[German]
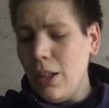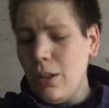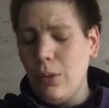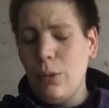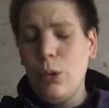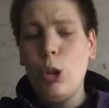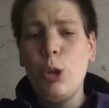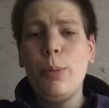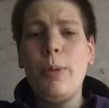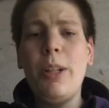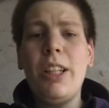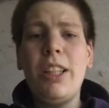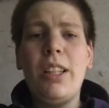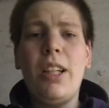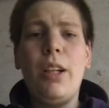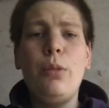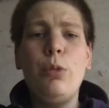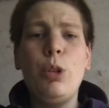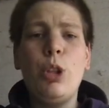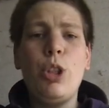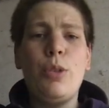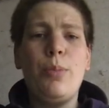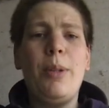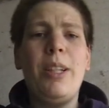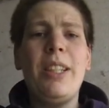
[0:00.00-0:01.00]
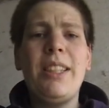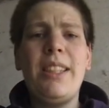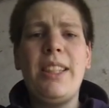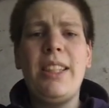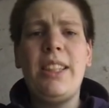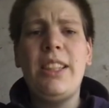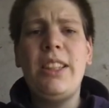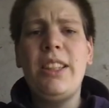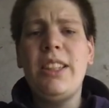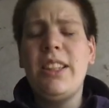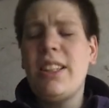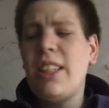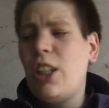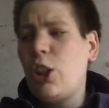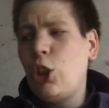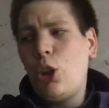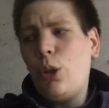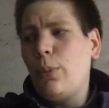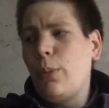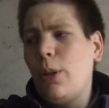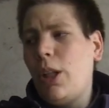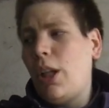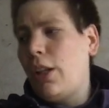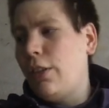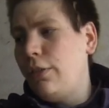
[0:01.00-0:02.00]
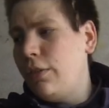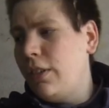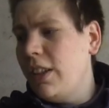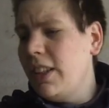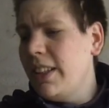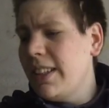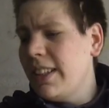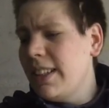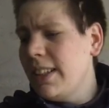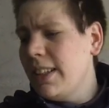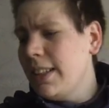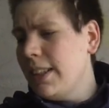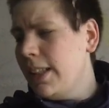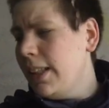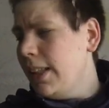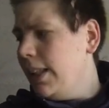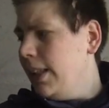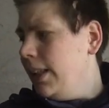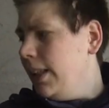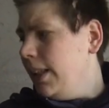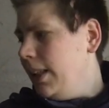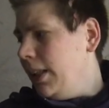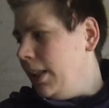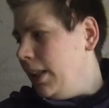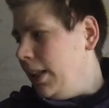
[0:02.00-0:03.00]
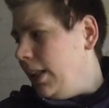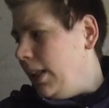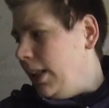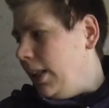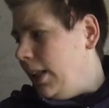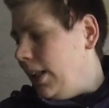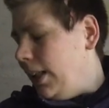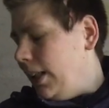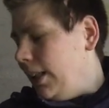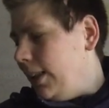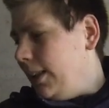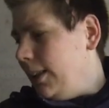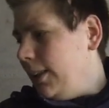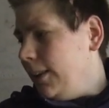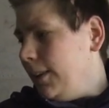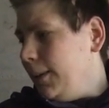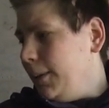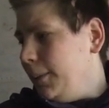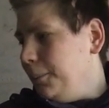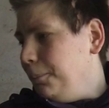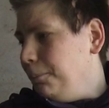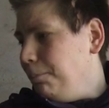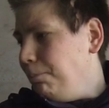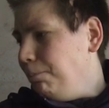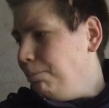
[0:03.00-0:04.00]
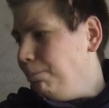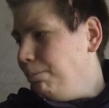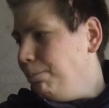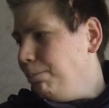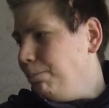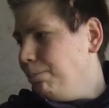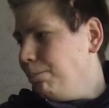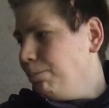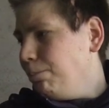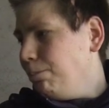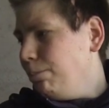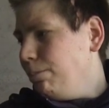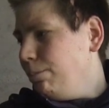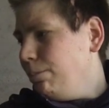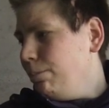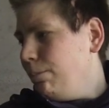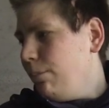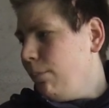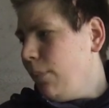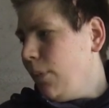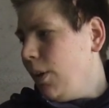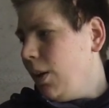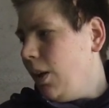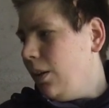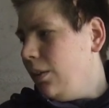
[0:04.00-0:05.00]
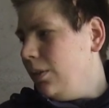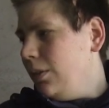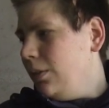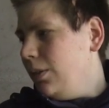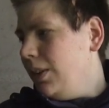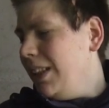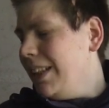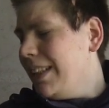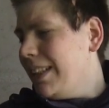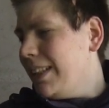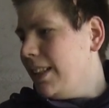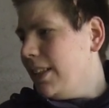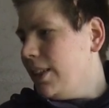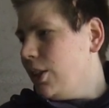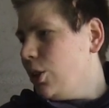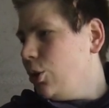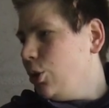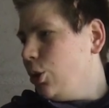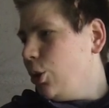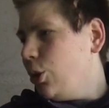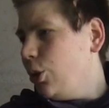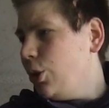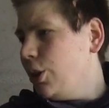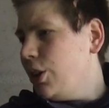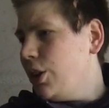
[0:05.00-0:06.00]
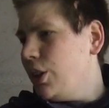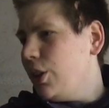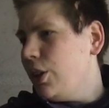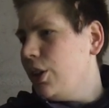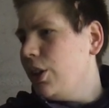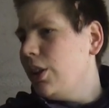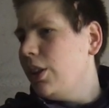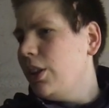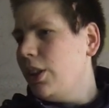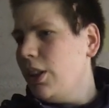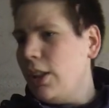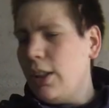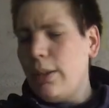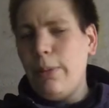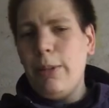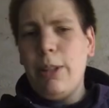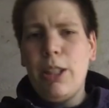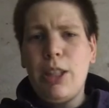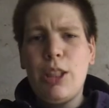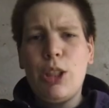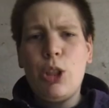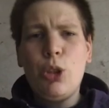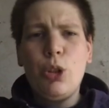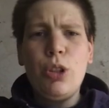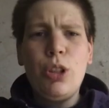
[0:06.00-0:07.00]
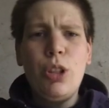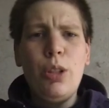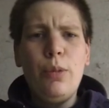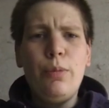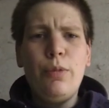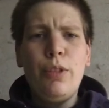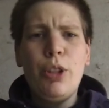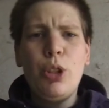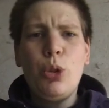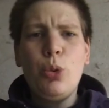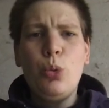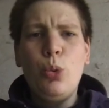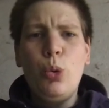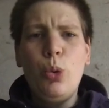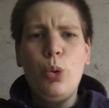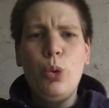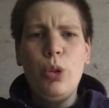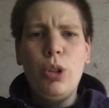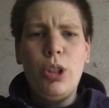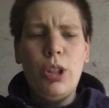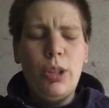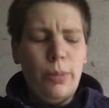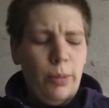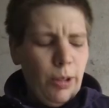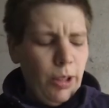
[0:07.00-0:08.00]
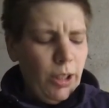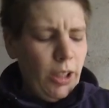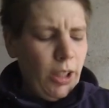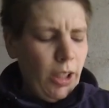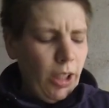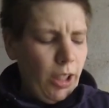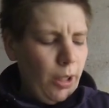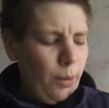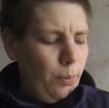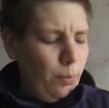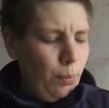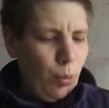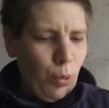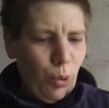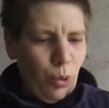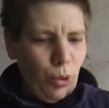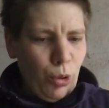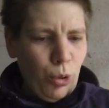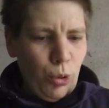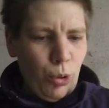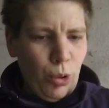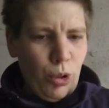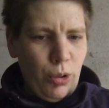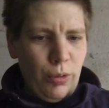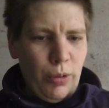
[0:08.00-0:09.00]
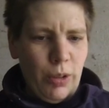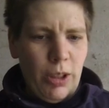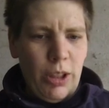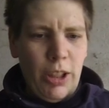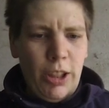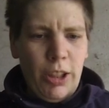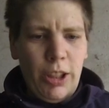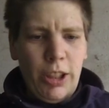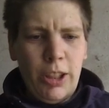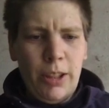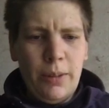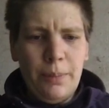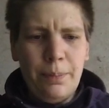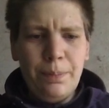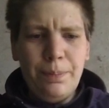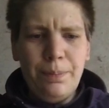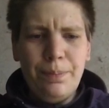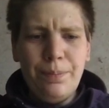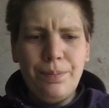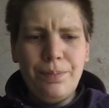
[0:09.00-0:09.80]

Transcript: Und ich meine, da wird das meiste Geld jetzt erst einmal einfließen. Ähm, nichtsdestotrotz, ich werde es trotzdem versuchen. Ich will den alten Bockel dort wieder richten.